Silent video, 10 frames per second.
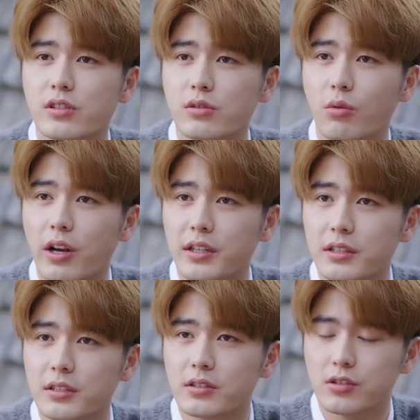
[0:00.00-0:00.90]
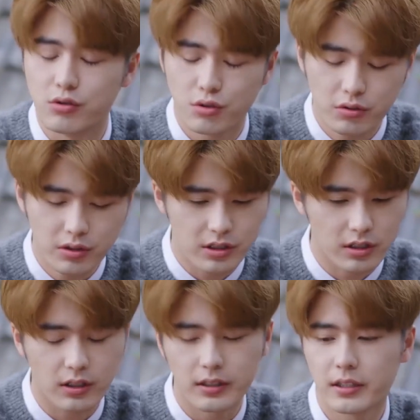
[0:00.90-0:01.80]
司管理，你确
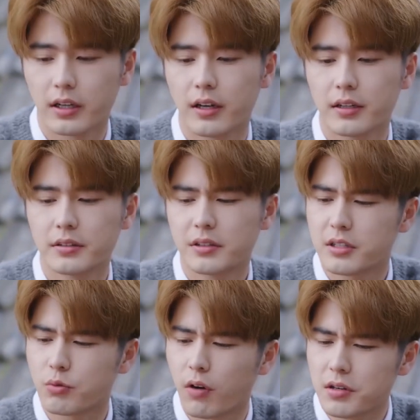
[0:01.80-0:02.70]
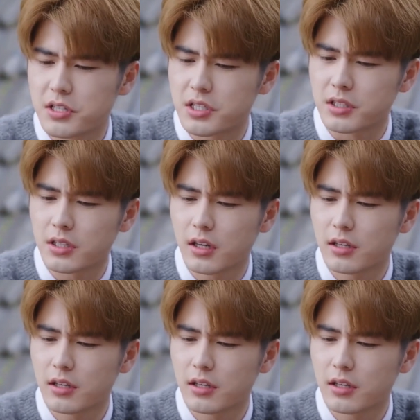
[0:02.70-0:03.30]
实很厉害，但是玩棋呢，